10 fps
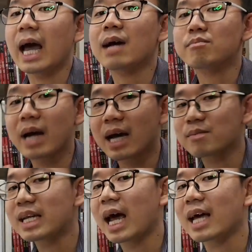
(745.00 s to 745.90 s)
ห้ามมาก
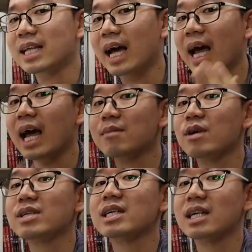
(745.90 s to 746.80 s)
ไม่ได้ถ้าห้าม
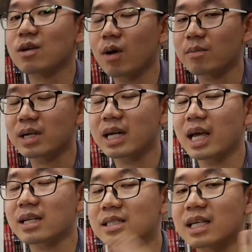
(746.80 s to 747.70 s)
แล้วจะเกิดความเครี
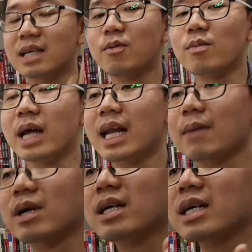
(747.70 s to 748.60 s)
ยดสิ่งที่ผมแนะ
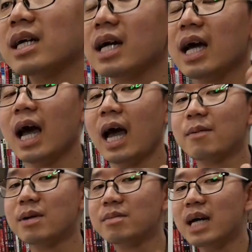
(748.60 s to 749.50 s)
นำก็คือให้
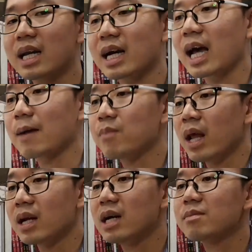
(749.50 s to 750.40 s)
เพื่อนๆนะครับ
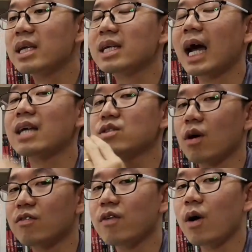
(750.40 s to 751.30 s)
เริ่มกินไข่ส
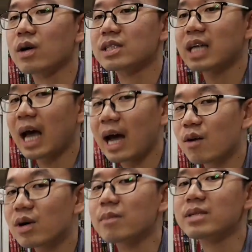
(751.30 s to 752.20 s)
องฟองเช้า
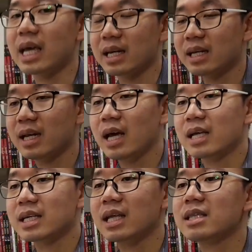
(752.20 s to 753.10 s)
กับเย็น
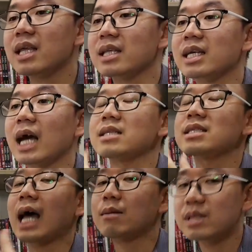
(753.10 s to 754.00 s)
กินติดกัน
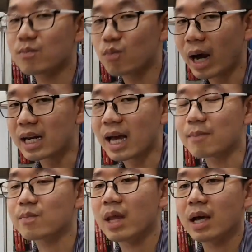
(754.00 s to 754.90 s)
สามสิบวันค
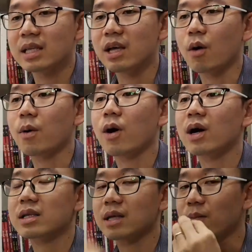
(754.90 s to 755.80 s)
รับเดี๋ยวพอ
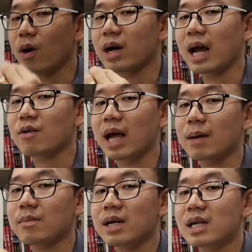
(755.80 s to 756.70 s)
สมองเรานะ
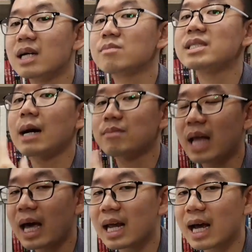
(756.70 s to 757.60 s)
ครับเริ่ม
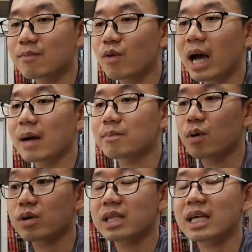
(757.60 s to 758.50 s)
จำได้แล้วครับว่าโป
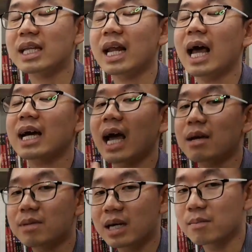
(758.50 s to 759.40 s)
รตีนในร่างกา
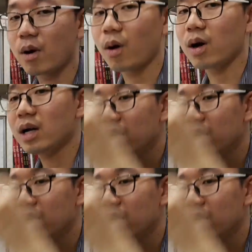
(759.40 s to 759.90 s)
ยเพียงพอ